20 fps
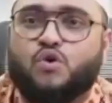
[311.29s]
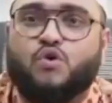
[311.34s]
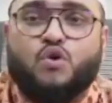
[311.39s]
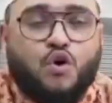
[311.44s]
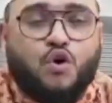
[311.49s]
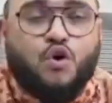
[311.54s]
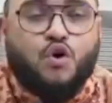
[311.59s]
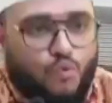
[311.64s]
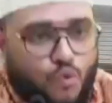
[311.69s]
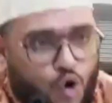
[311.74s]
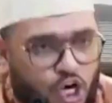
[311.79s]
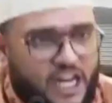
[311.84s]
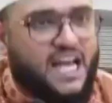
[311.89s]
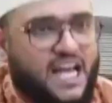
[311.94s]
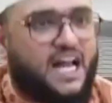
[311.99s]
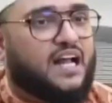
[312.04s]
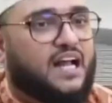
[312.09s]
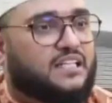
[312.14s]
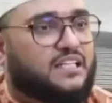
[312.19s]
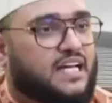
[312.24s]
ওলি
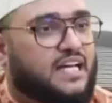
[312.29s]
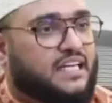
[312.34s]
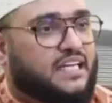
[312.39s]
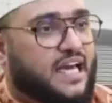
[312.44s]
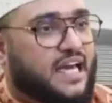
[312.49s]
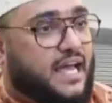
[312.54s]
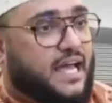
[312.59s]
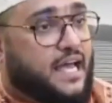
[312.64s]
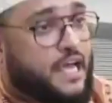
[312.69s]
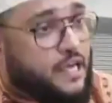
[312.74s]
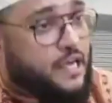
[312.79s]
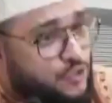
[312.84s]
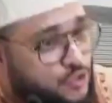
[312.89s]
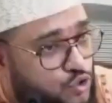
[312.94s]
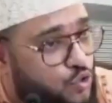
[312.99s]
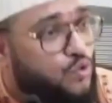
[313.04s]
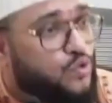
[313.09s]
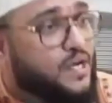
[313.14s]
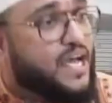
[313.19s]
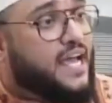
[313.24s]
আল্লাহদেরকে যুগে
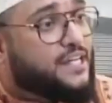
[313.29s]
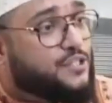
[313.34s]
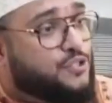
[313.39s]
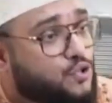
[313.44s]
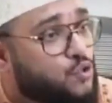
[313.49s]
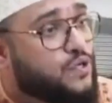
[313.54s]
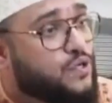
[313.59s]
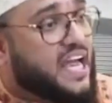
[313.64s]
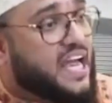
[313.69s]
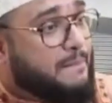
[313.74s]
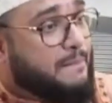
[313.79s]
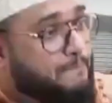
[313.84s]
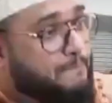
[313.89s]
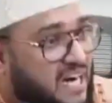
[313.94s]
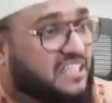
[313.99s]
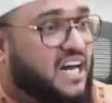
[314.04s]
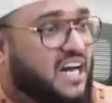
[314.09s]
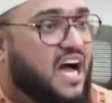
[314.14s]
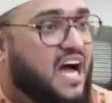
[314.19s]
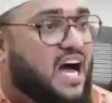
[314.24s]
যুগে
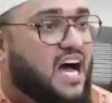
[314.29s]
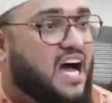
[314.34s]
পাঠান